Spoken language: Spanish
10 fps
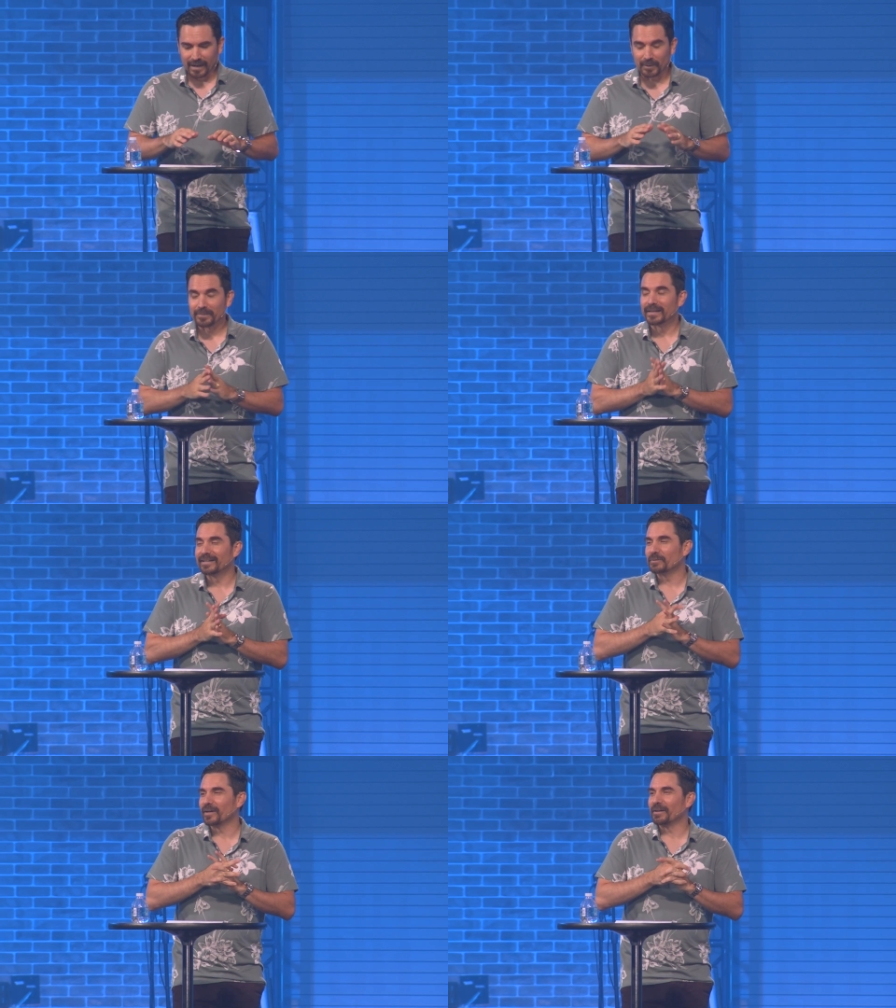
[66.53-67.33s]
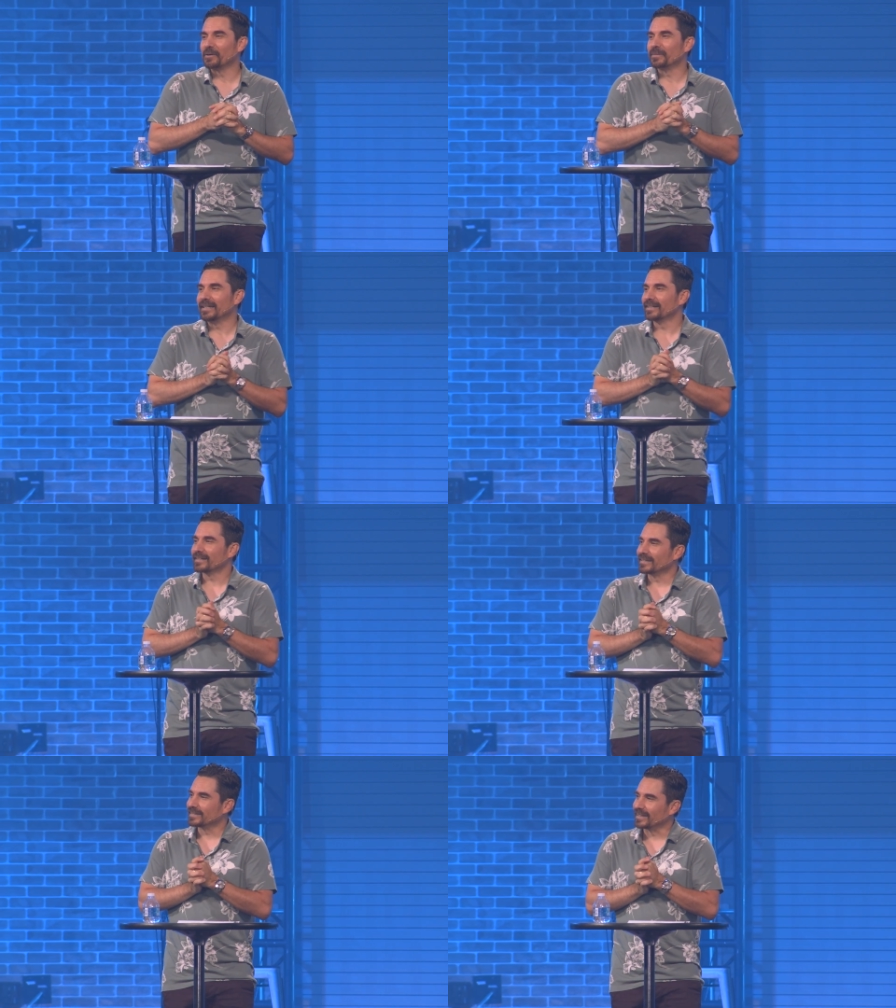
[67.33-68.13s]
Ahora me ha tocado abrir
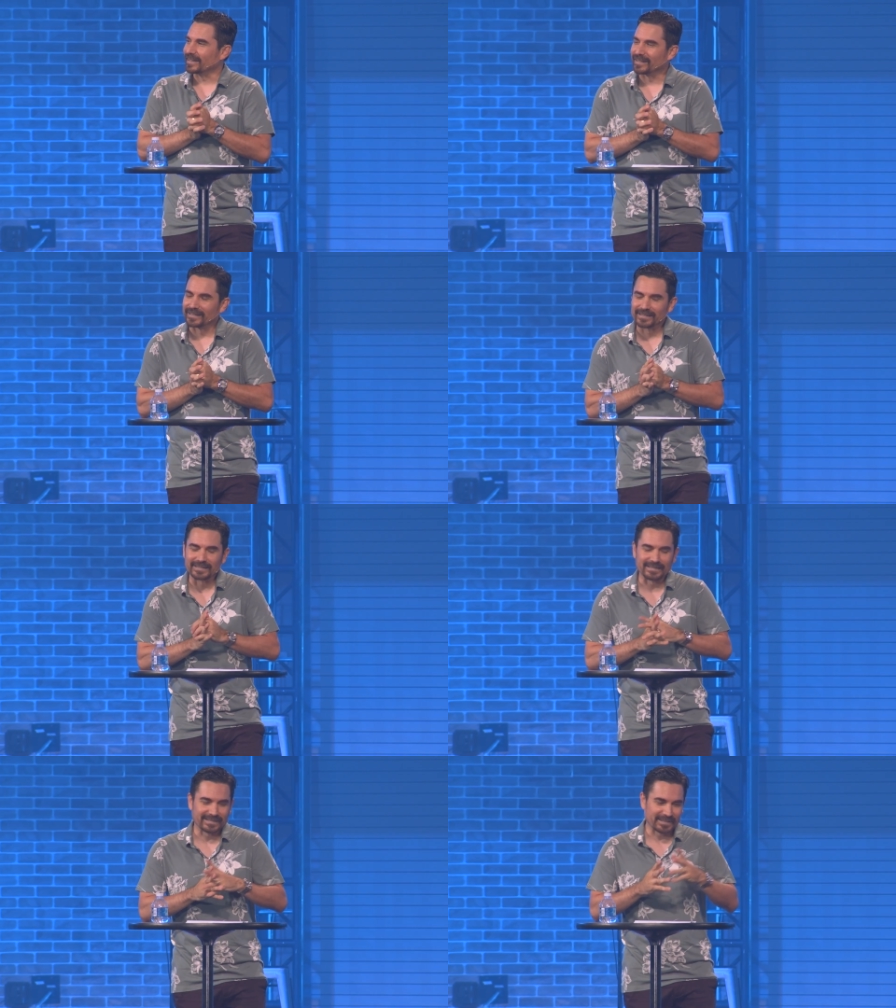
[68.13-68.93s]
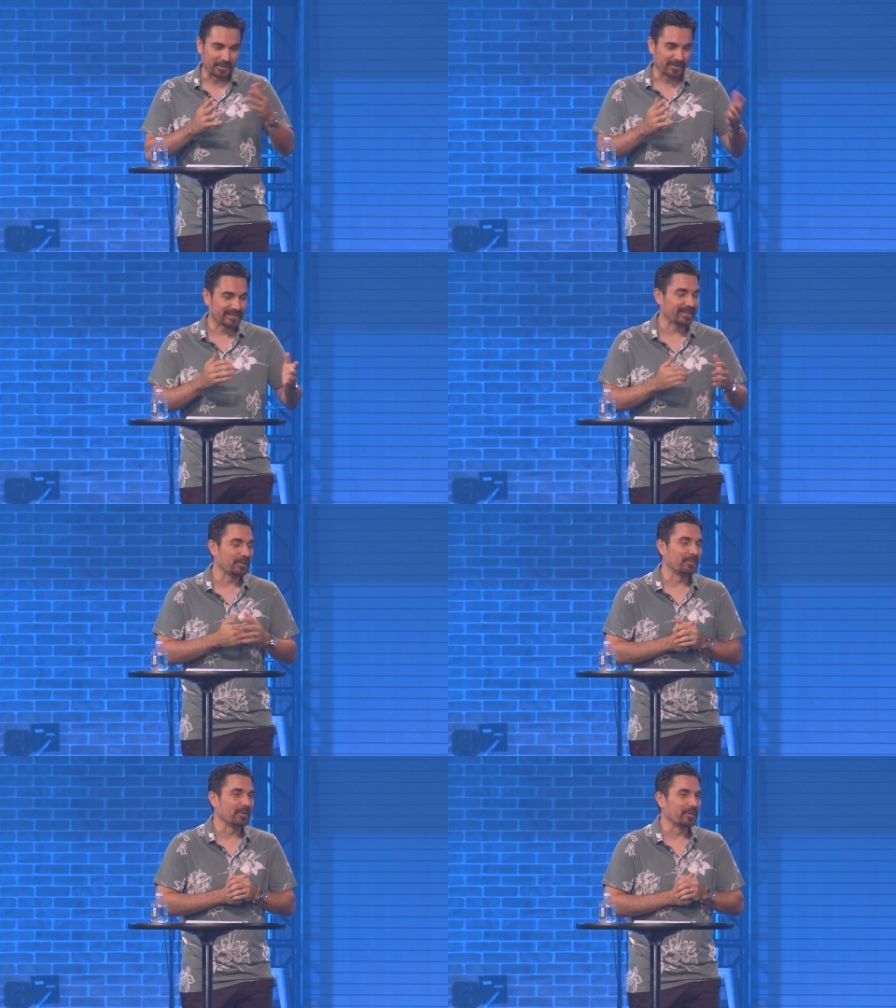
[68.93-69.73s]
esta, esta nueva serie,
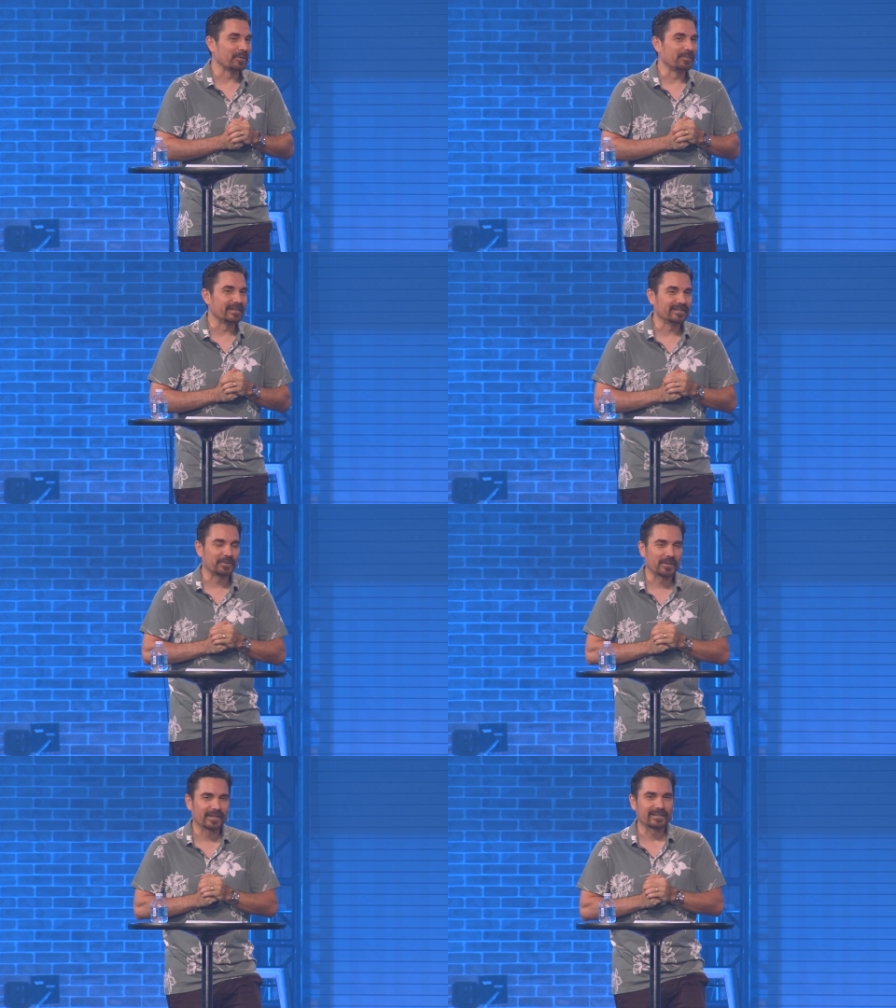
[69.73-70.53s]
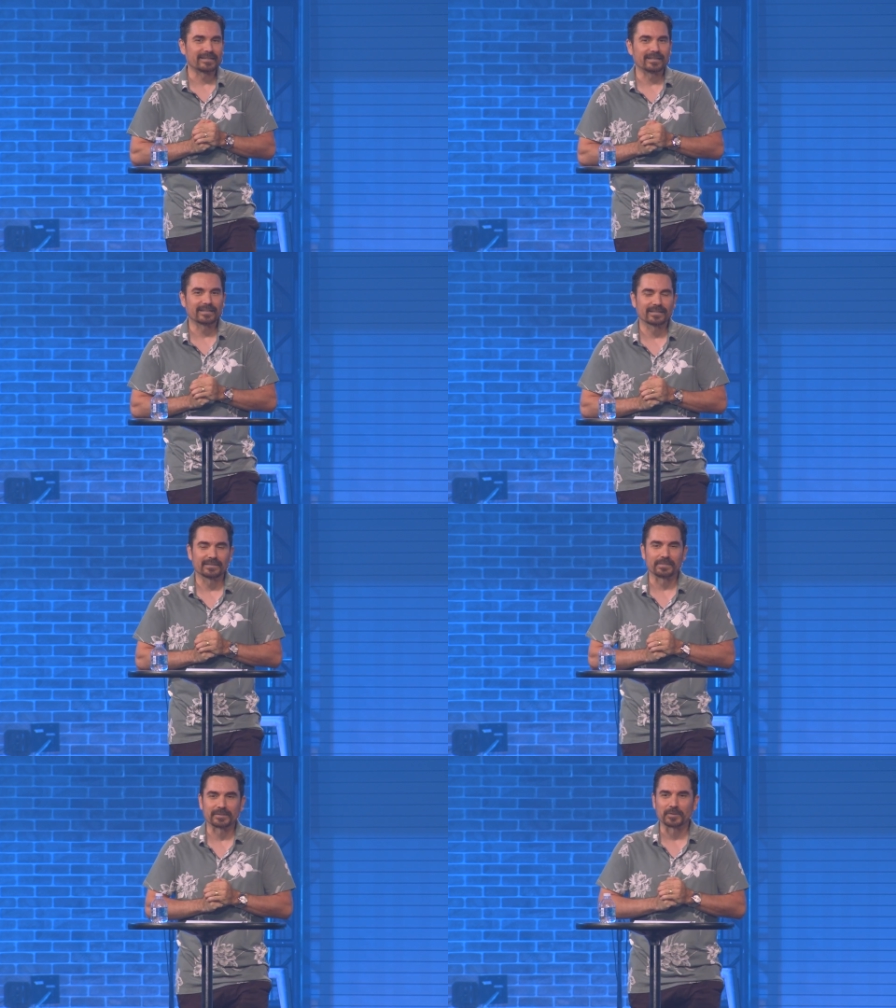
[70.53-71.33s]
como lo comenzó a decir
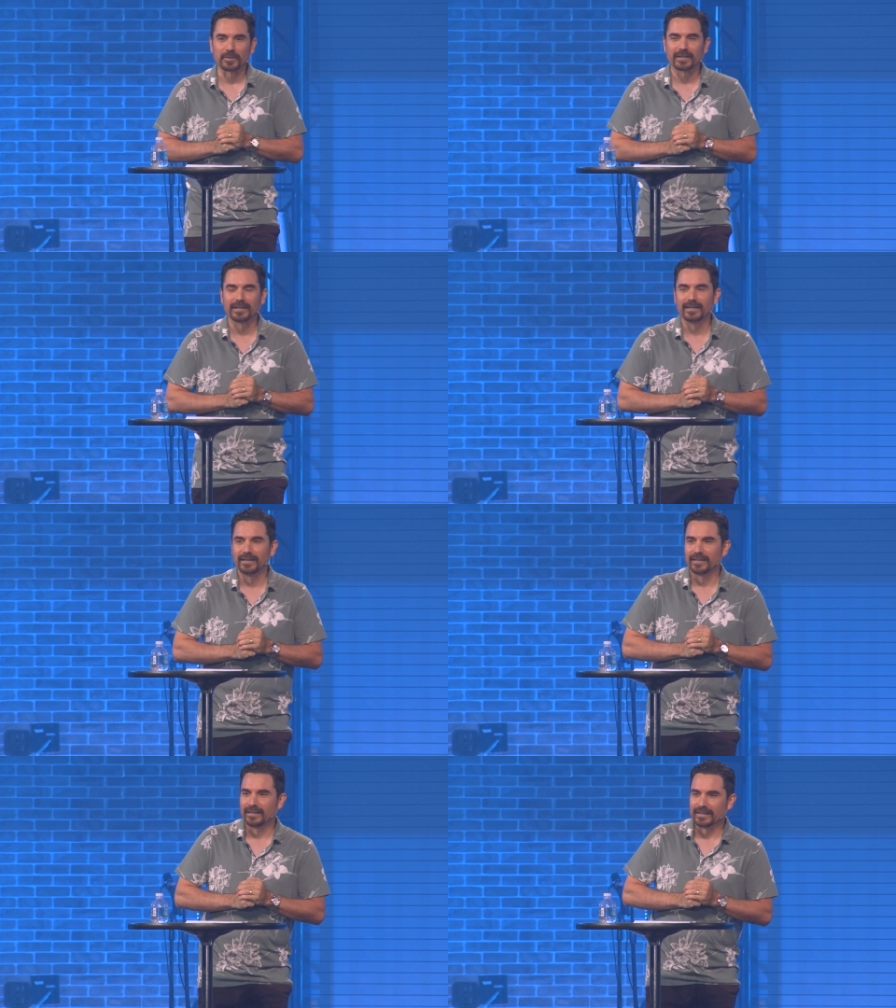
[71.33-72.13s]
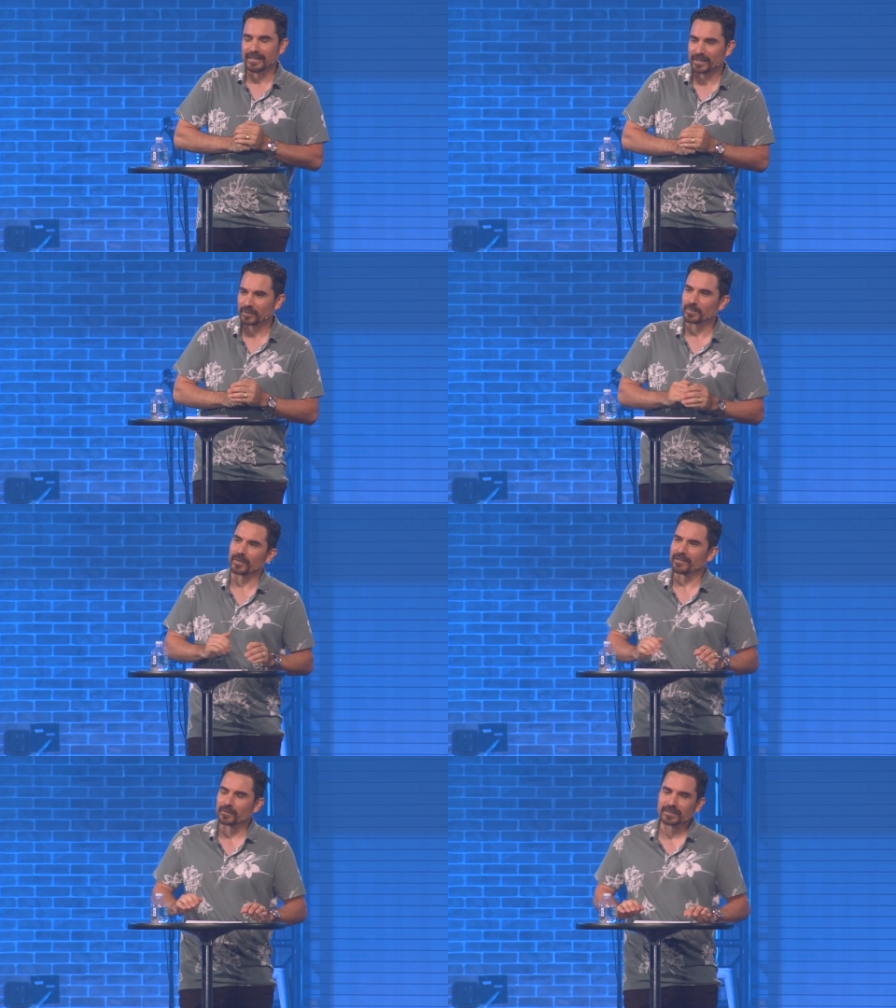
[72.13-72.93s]
el pastor, guiados
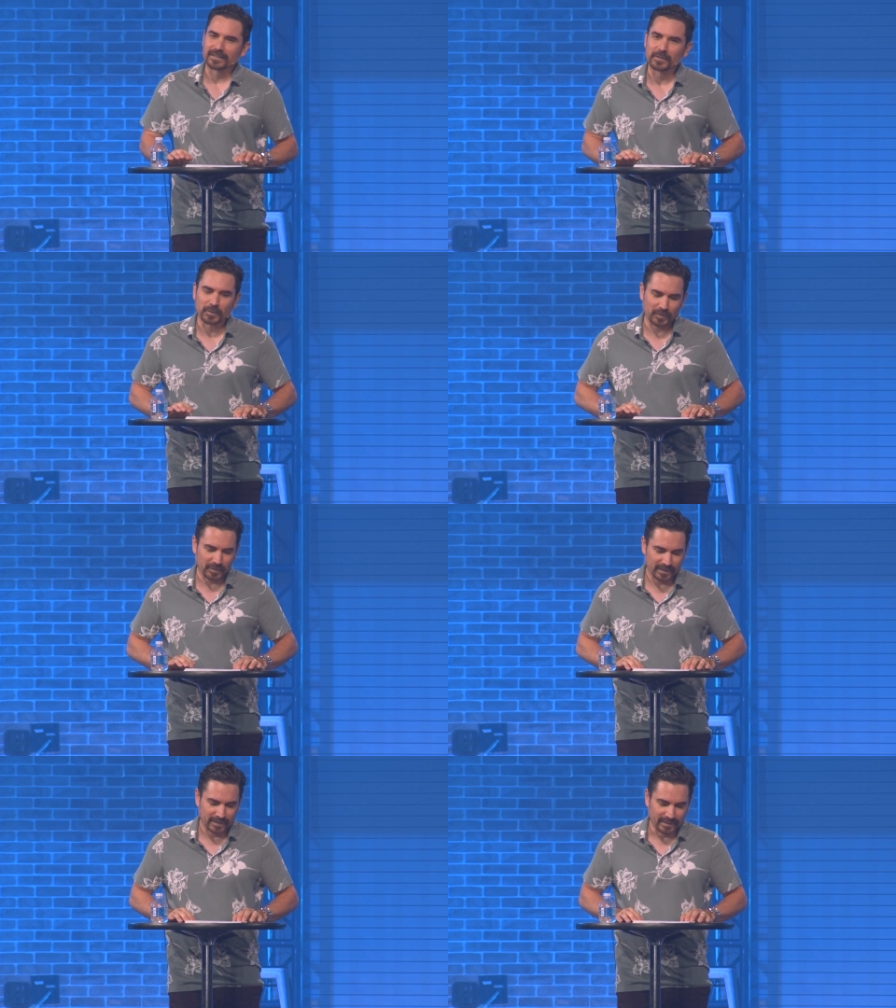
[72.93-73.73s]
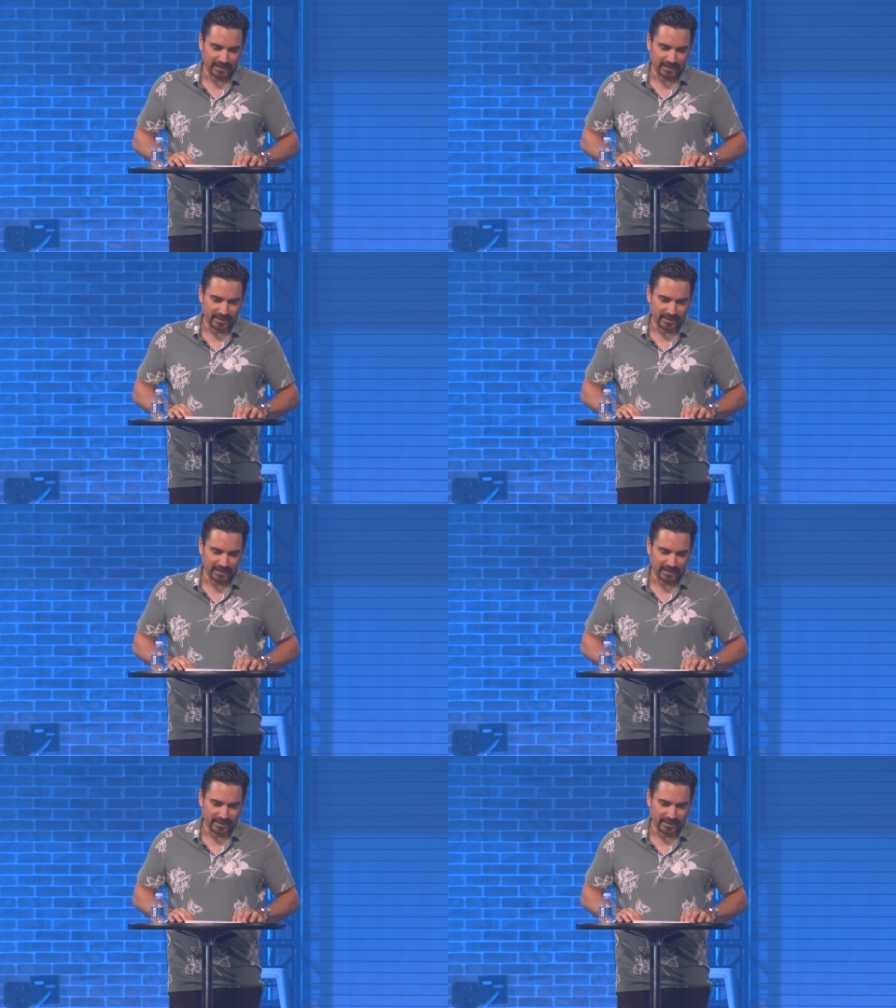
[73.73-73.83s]
por la voz de Dios.